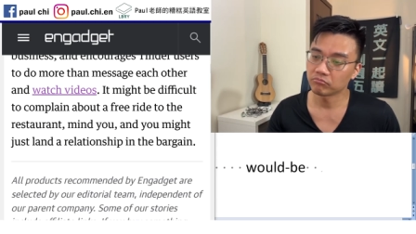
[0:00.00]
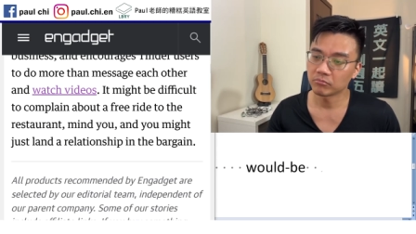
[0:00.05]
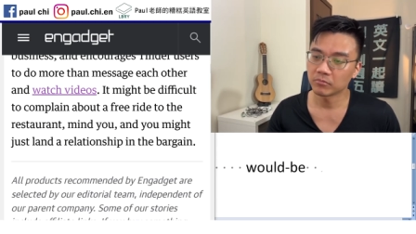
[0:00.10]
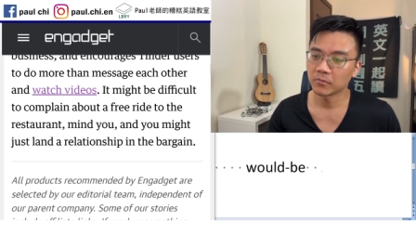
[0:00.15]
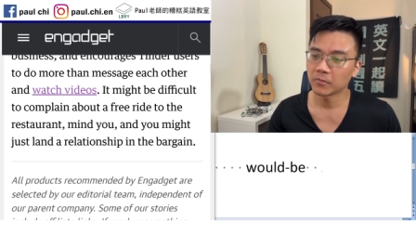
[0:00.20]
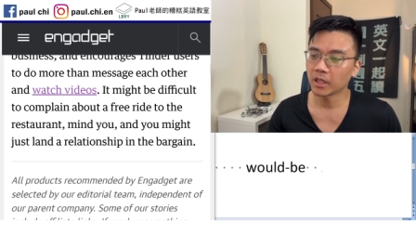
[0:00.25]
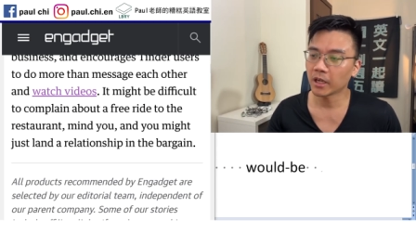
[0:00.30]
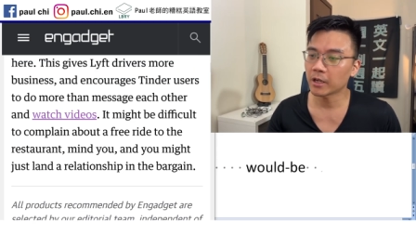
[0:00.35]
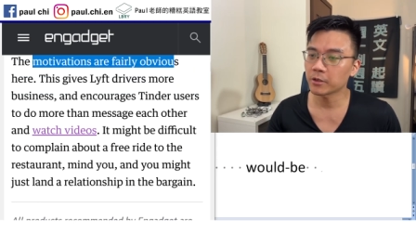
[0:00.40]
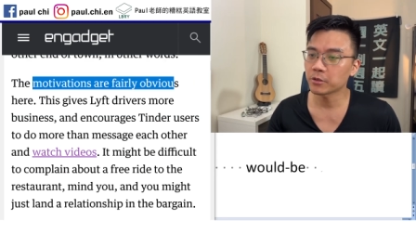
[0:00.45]

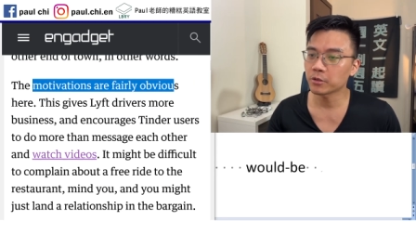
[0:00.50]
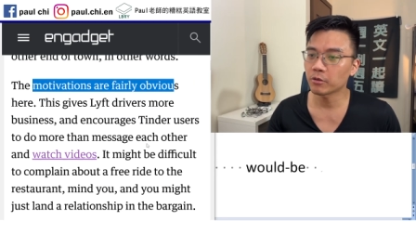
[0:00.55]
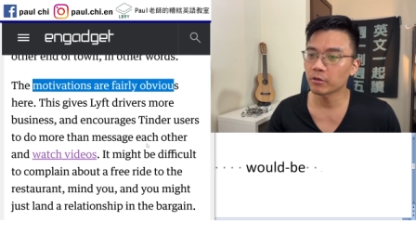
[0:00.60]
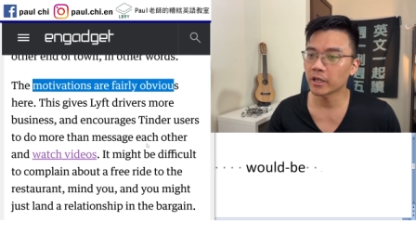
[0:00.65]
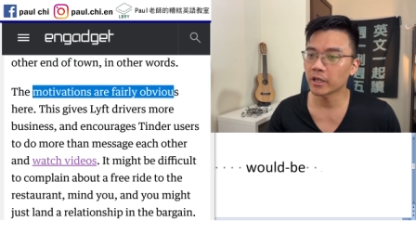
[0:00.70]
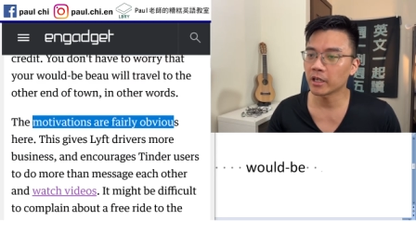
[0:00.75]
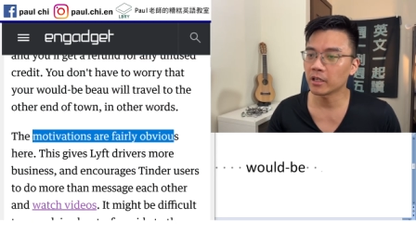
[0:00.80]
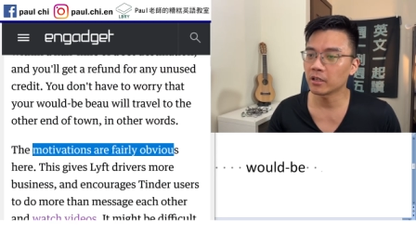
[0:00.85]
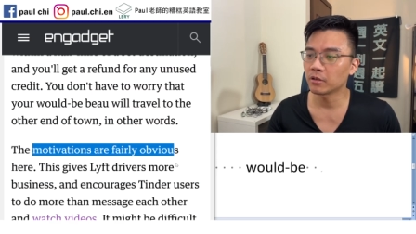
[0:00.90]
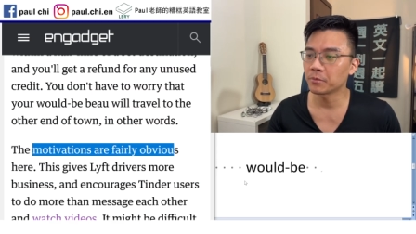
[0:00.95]
大概就
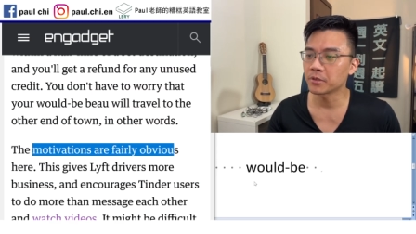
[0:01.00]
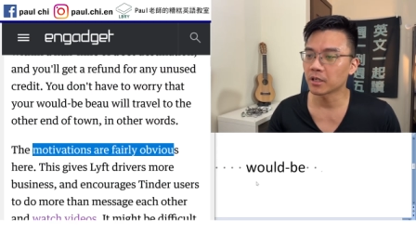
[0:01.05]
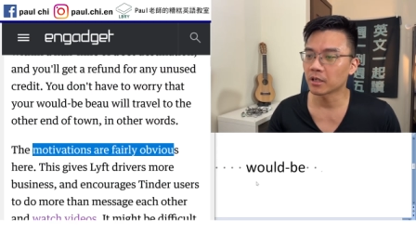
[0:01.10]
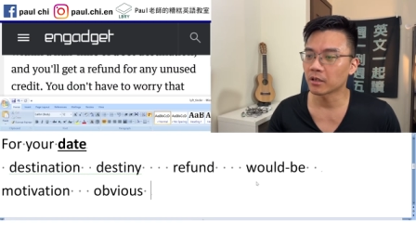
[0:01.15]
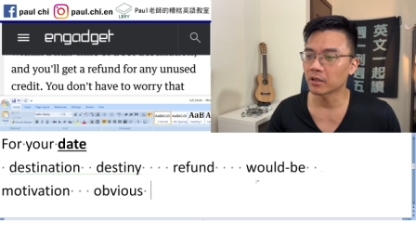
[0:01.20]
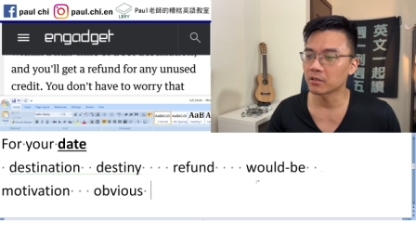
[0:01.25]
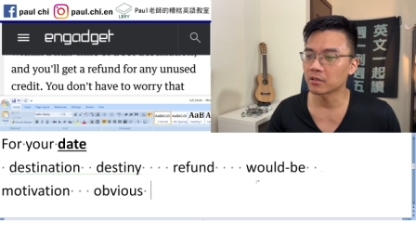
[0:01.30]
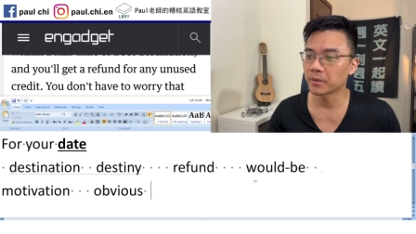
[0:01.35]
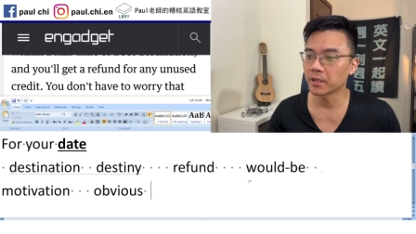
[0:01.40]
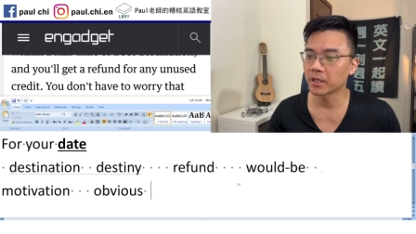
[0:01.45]
OK 了。我们讲
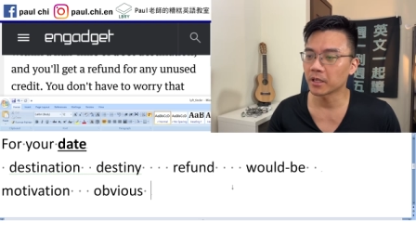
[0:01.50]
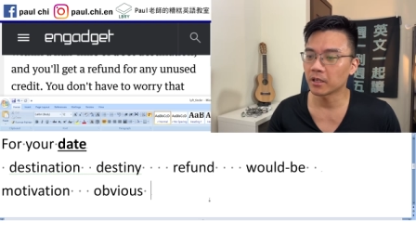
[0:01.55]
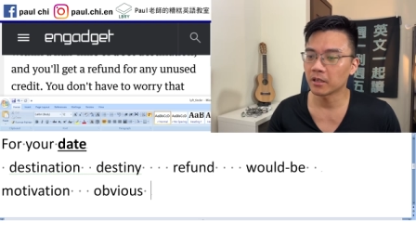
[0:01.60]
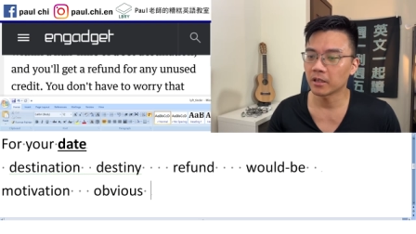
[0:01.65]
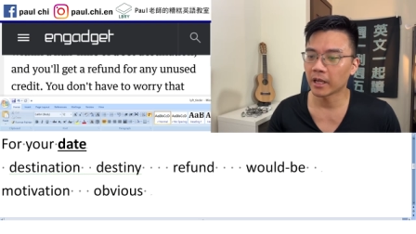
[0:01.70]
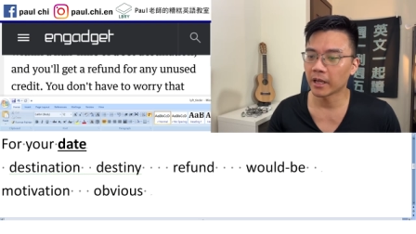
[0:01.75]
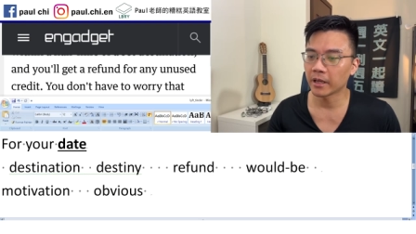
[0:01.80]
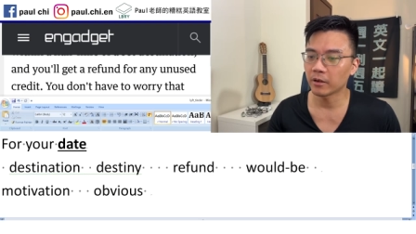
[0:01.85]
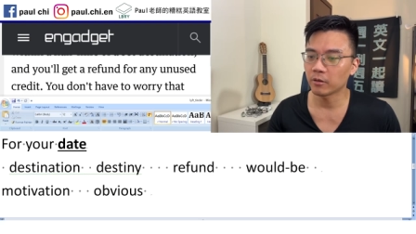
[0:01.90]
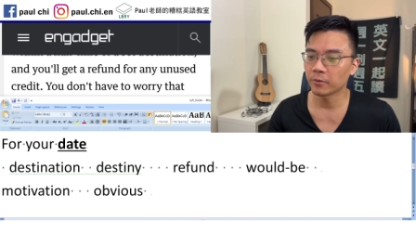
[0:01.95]
到这边，
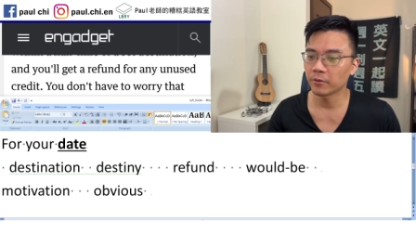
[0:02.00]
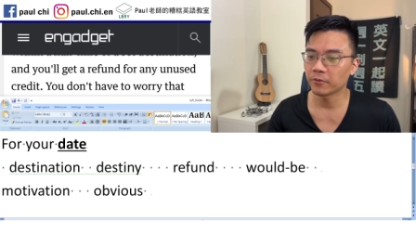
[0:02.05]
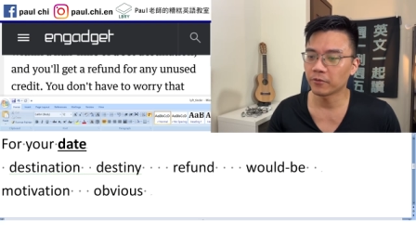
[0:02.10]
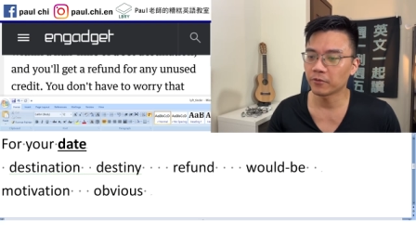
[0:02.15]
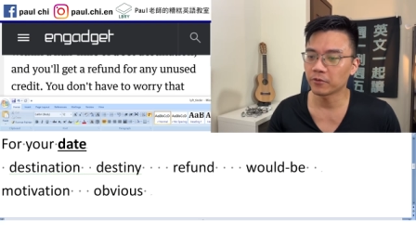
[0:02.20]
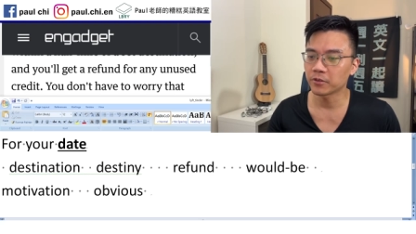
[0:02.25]
来，我们复